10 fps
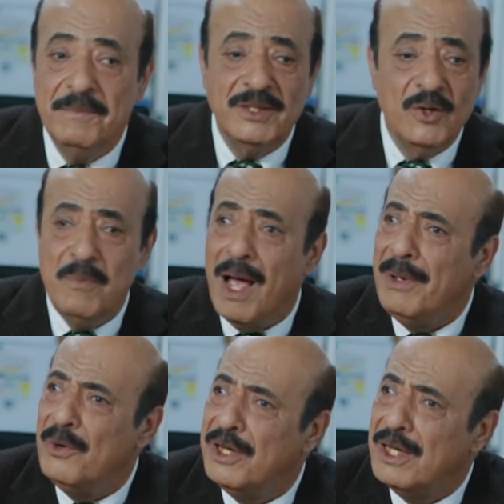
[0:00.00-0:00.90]
بس هم
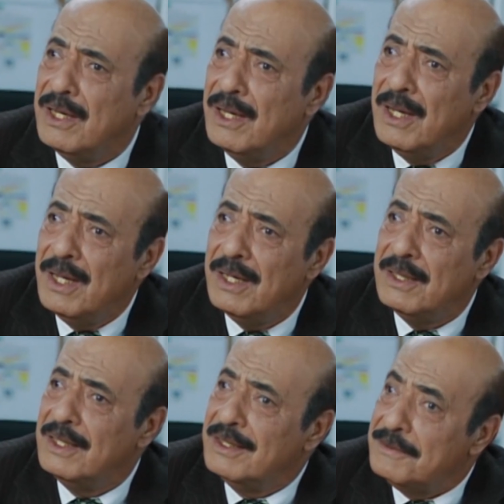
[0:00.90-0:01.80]
عملوا ايه
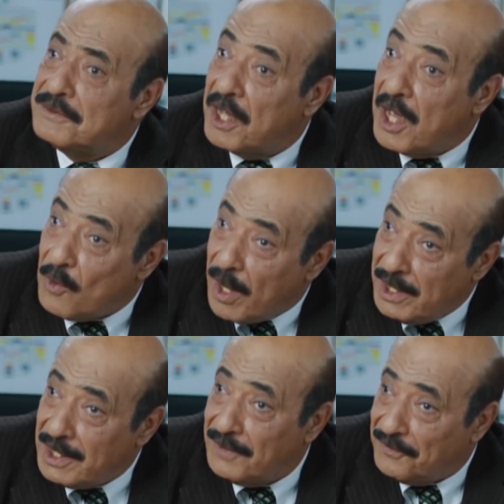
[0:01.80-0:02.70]
أه، أه، تاخروا
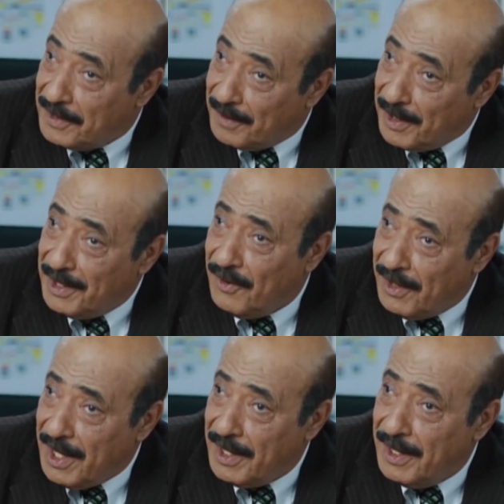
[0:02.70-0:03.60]
عليكي في الجمعيه ولا